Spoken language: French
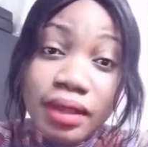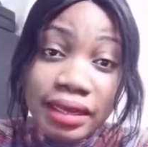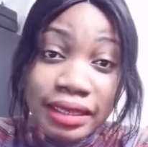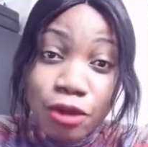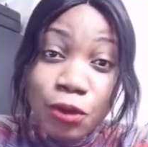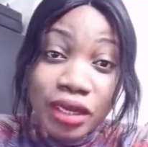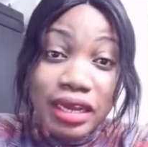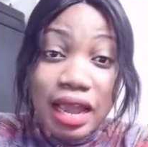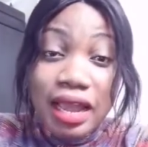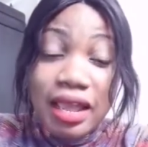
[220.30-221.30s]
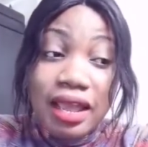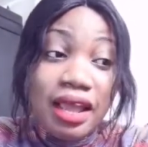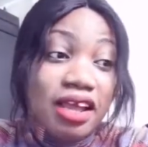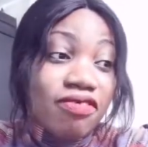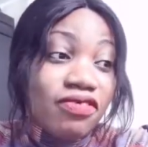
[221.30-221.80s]
théorie-là
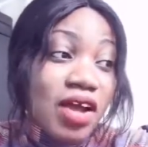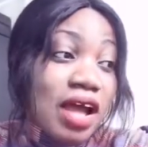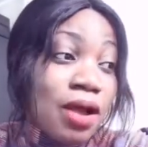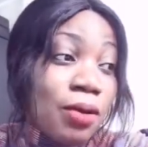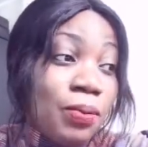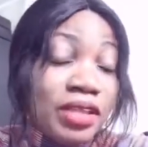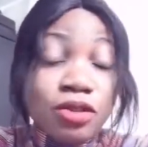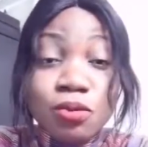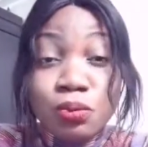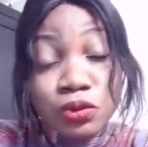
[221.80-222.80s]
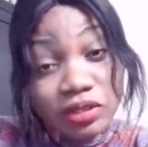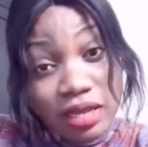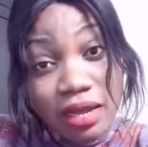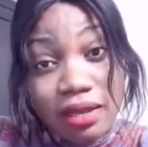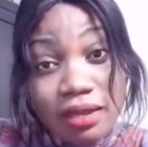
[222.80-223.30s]
va peut-être
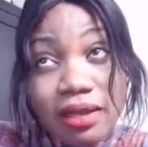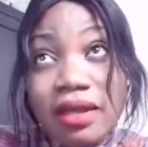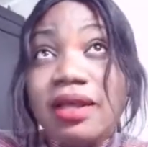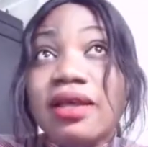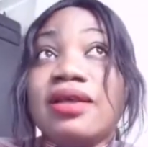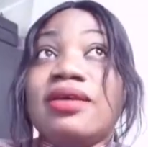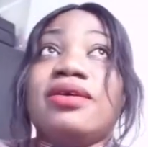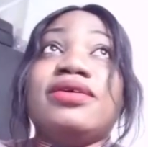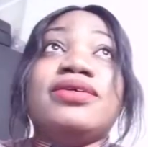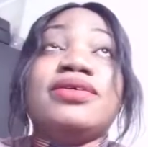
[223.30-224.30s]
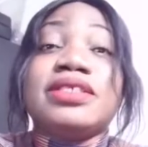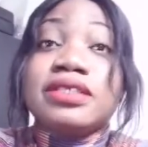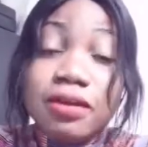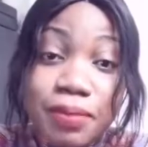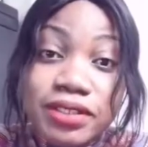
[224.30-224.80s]
booster euh,
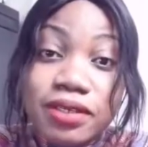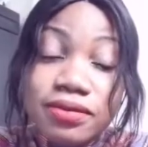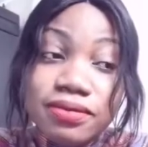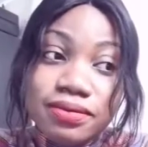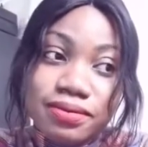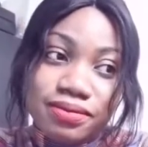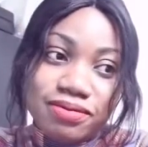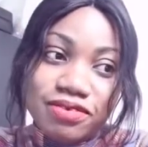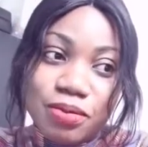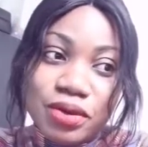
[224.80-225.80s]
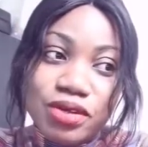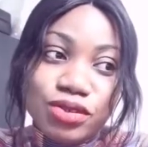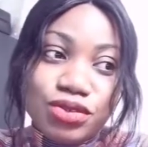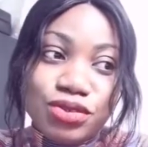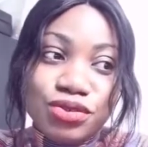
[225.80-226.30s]
certaines personnes
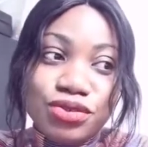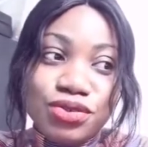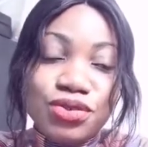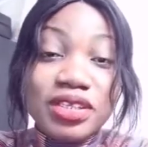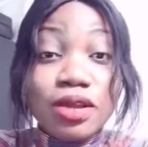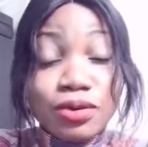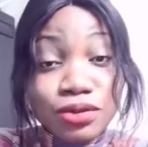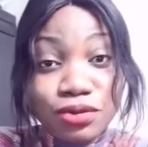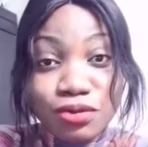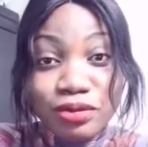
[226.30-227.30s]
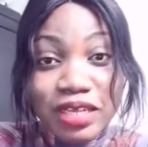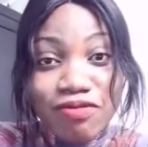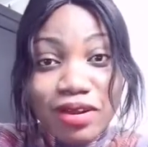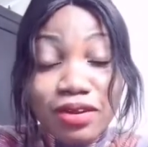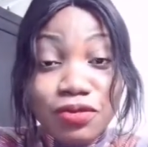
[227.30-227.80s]
Vraiment, je suis très contente de vous
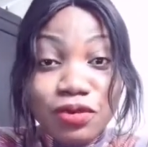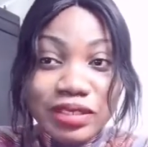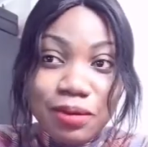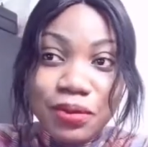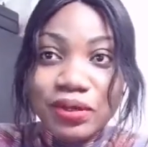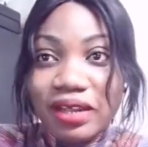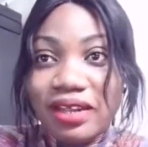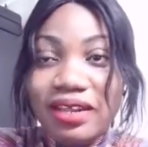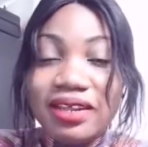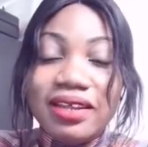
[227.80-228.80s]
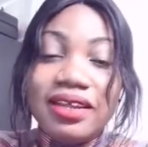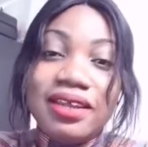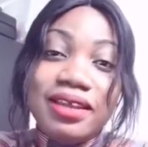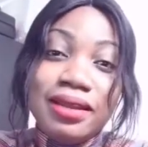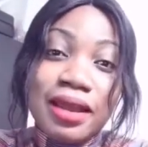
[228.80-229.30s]
avoir, les nouveaux abonnés.
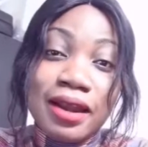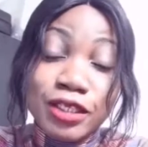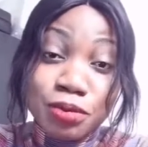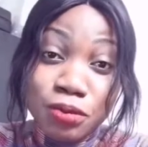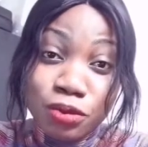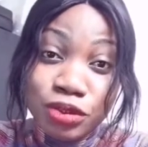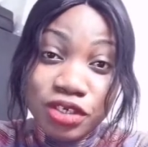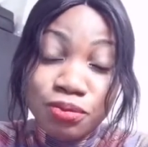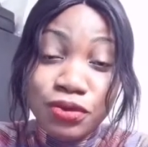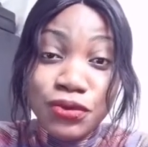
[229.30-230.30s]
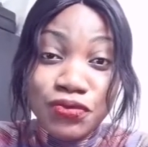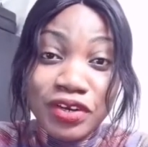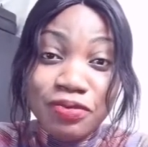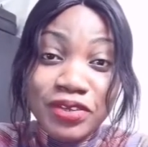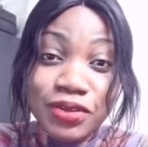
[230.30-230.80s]
Et à la semaine prochaine pour une
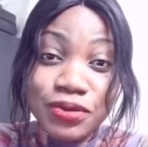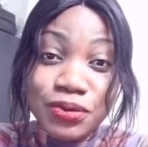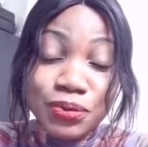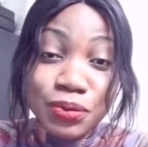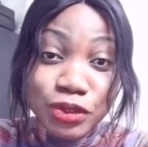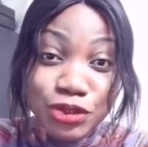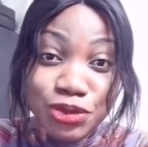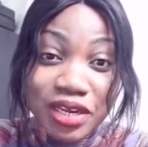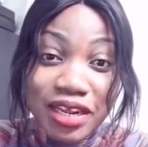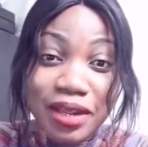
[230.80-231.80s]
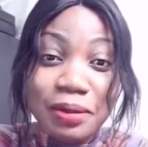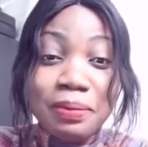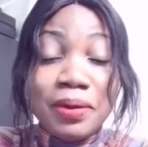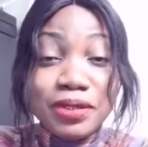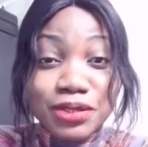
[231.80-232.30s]
nouvelle vidéo. Bonne journée,
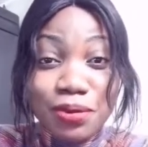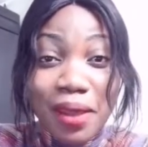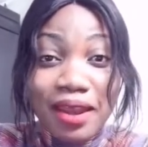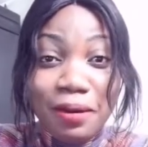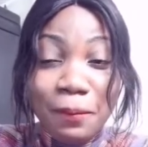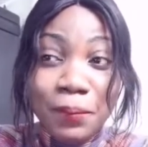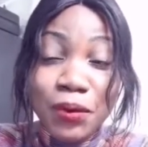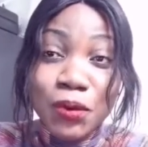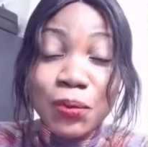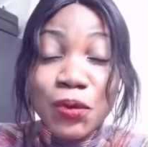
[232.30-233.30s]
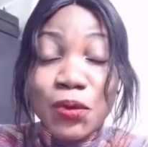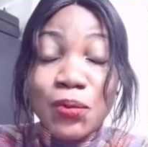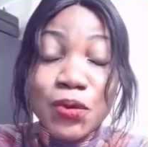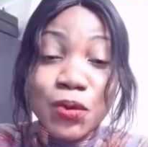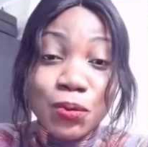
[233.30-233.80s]
bonne semaine. Beaucoup, beaucoup,
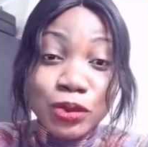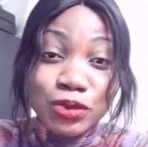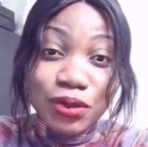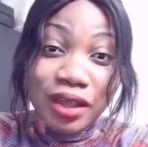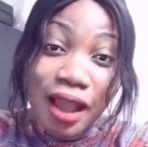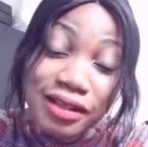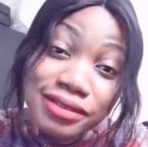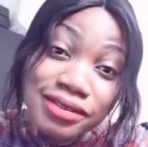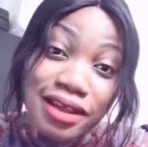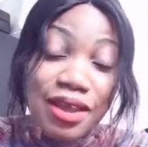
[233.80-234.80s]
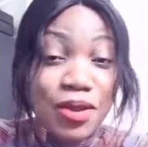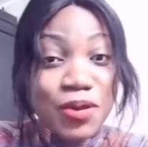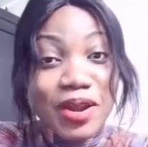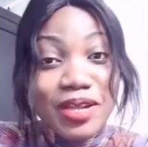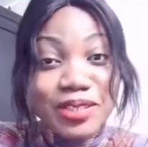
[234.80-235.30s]
beaucoup plus de grâce
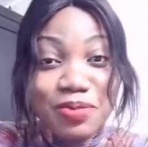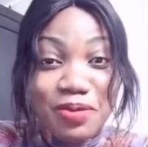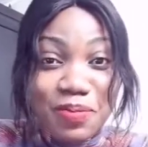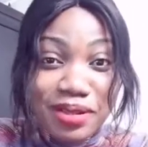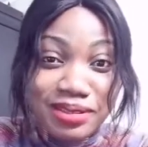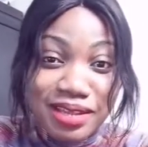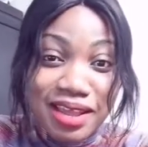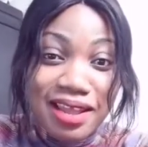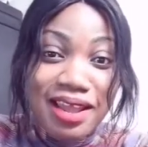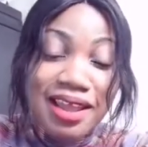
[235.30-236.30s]
que la semaine passée.